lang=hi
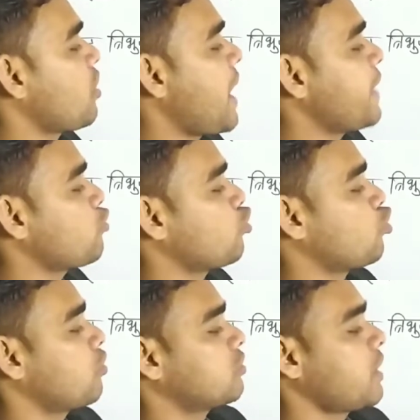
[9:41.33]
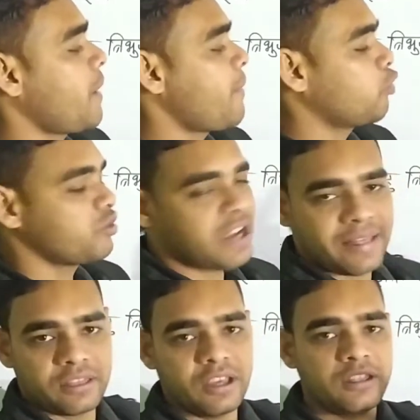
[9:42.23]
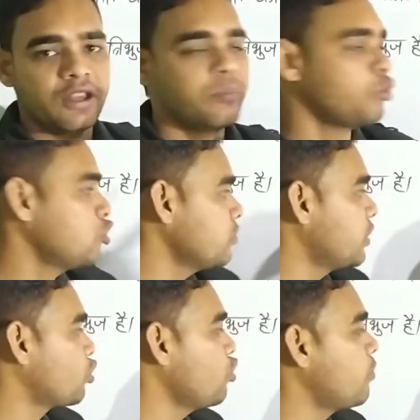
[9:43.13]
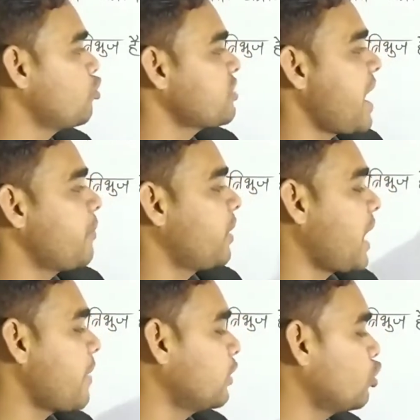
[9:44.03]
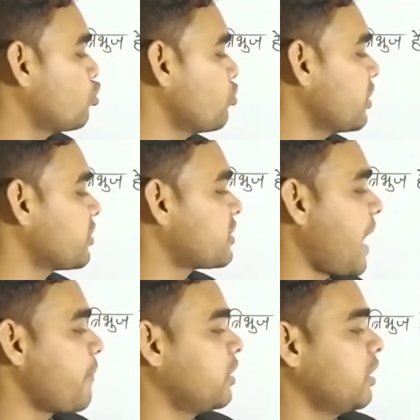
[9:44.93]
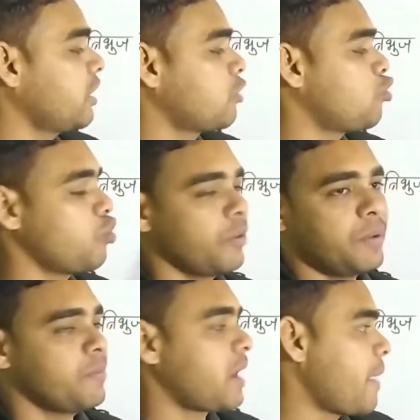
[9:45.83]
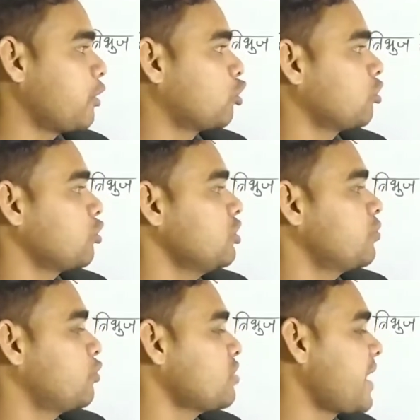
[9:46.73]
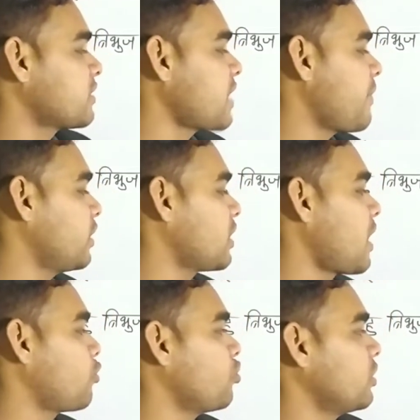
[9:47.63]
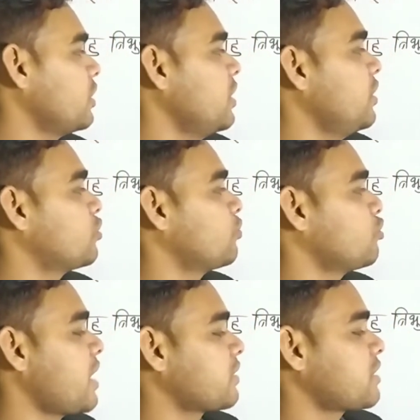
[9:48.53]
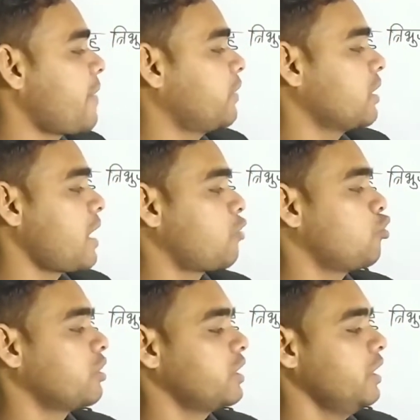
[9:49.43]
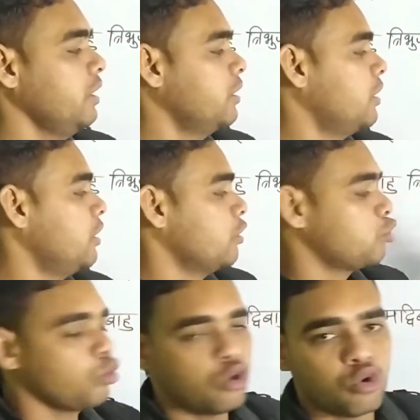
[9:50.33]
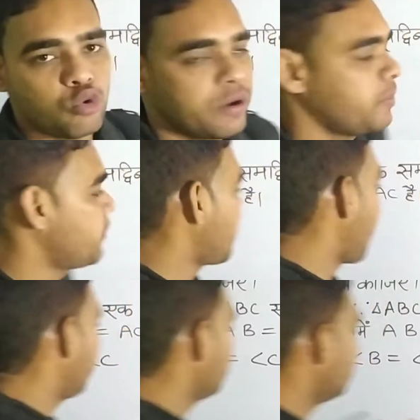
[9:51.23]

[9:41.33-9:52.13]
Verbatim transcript: होगा तो जब आप लोग जानते हैं त्रिभुज में दो भुजाएं बराबर हो तो उनके सामने के कोण भी बराबर होते हैं तो इस भुजा के सामने का कोण ये इस भुजा के सामने का कोण ये दोनों कोण भी बराबर